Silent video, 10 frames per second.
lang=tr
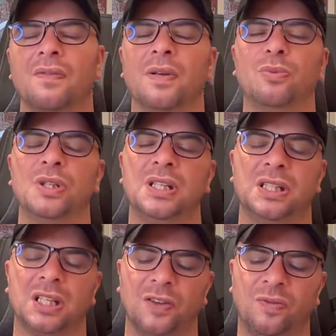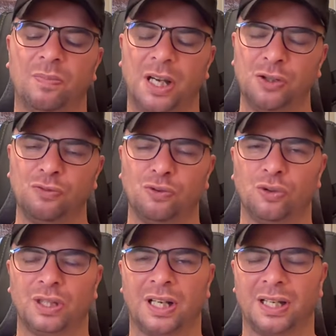Ve bu ETF
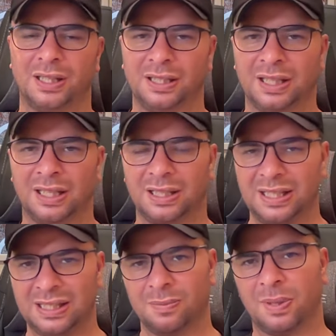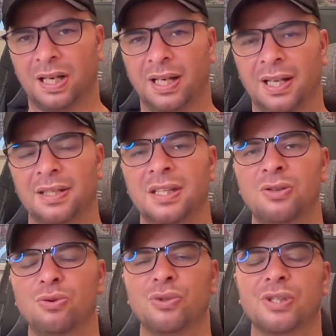başvuru tarihinden itibaren
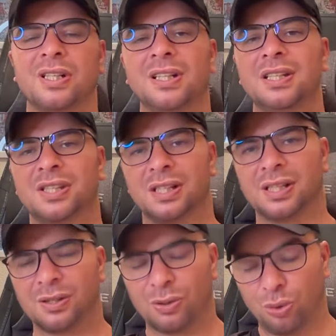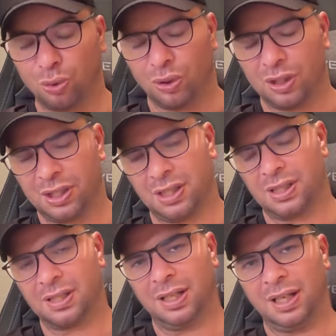240 içeris gün
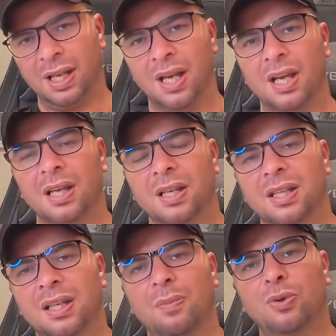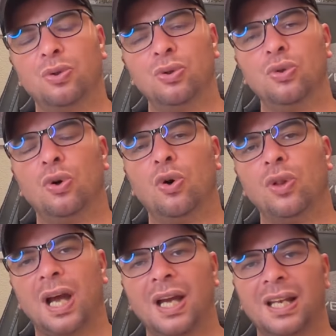içerisinde e, bunun
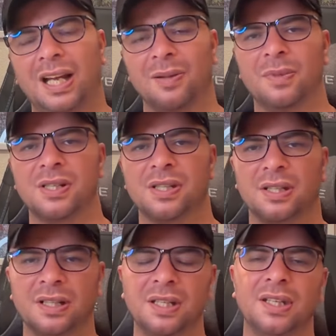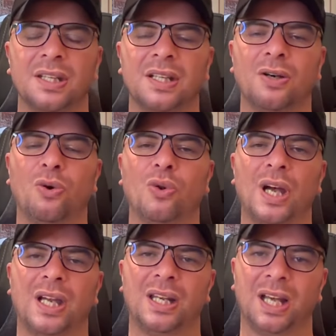onaylanmasını ya da
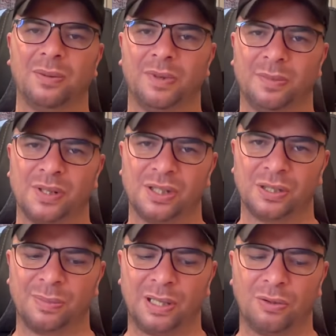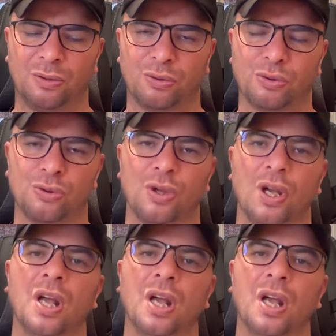onaylanmamasını bekliyoruz.